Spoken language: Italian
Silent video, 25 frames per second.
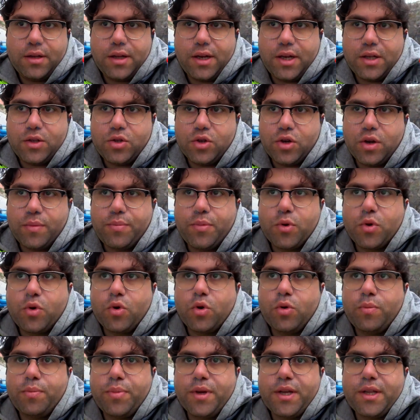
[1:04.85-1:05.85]
nelle zone più
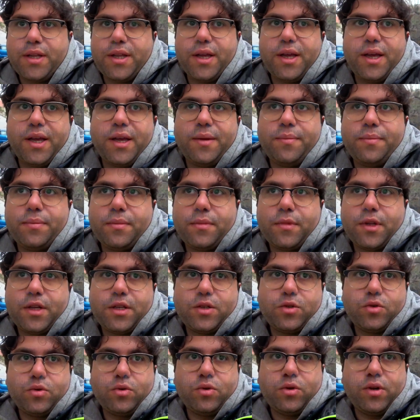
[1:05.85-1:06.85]
colpite
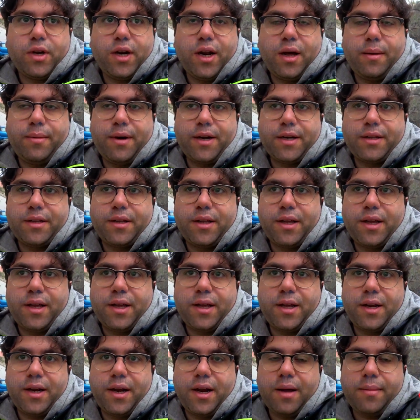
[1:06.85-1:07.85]
che sono nella
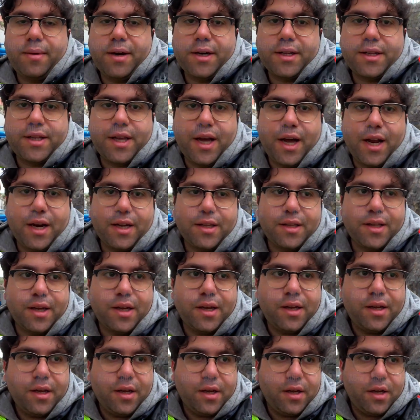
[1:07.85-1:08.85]
parte, nella parte
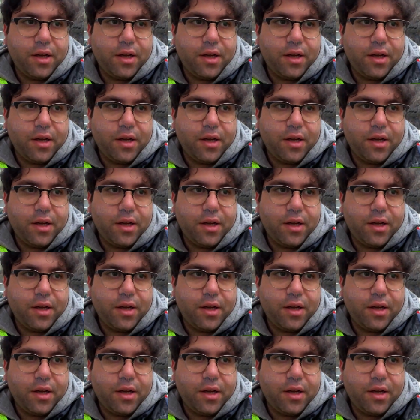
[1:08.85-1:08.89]
alta